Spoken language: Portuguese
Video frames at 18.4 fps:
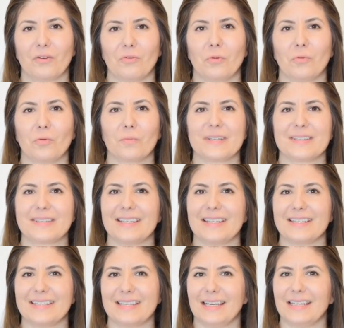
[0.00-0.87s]
com algumas
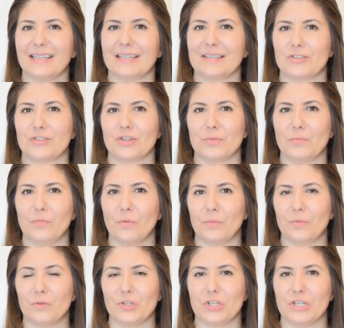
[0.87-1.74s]
dezenas de,
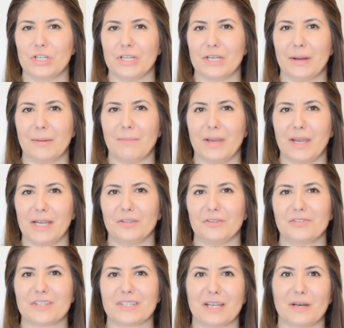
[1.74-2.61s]
de
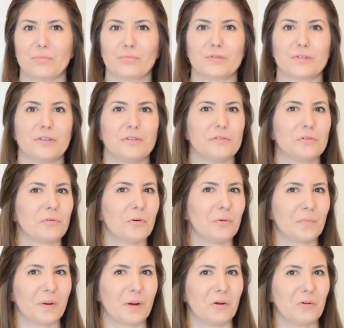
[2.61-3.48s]
amêndoas era possível
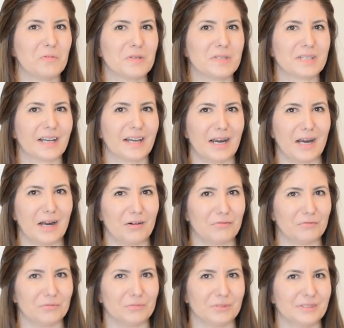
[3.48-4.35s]
comprar um
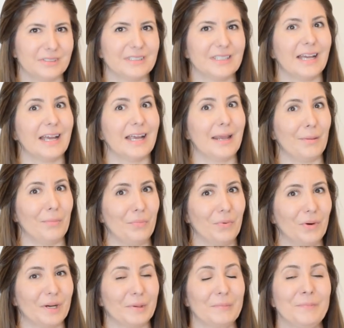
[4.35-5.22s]
escravo na
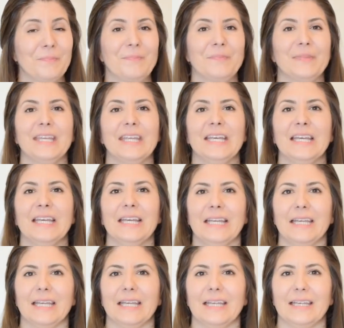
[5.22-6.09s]
época.
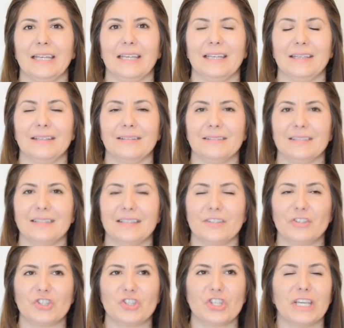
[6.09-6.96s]
E
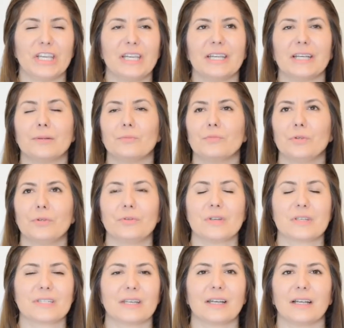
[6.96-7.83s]
tinha
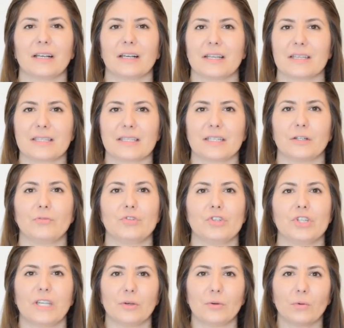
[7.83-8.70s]
muito essa
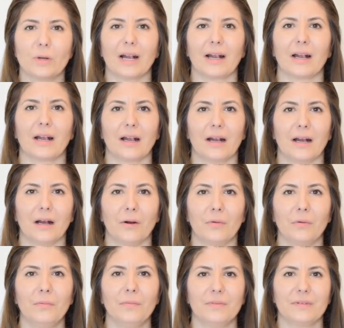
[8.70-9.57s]
relação de que o
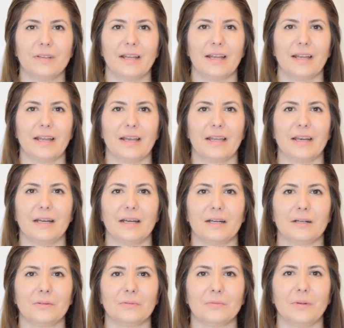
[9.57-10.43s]
cacau
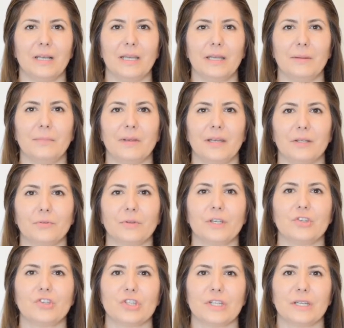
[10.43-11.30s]
era um
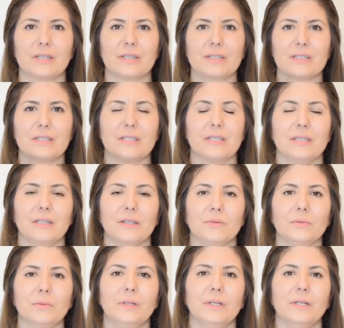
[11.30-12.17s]
alimento que tinha
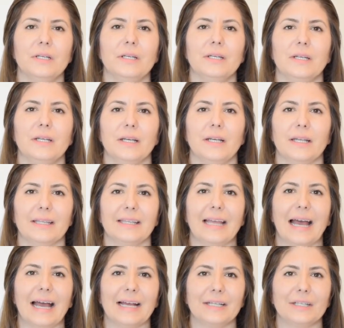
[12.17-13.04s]
sido
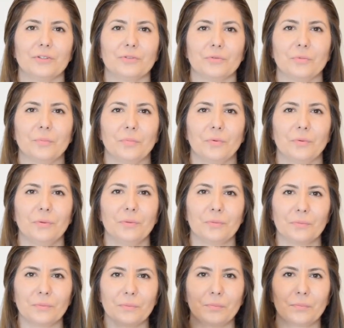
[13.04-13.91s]
dado por,
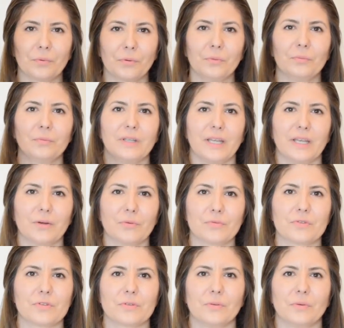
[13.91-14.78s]
por um
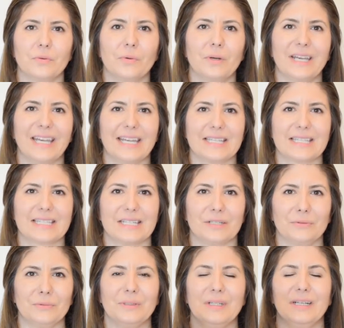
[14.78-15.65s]
deus, o
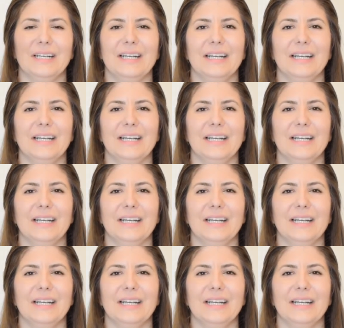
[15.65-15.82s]
Quetzal.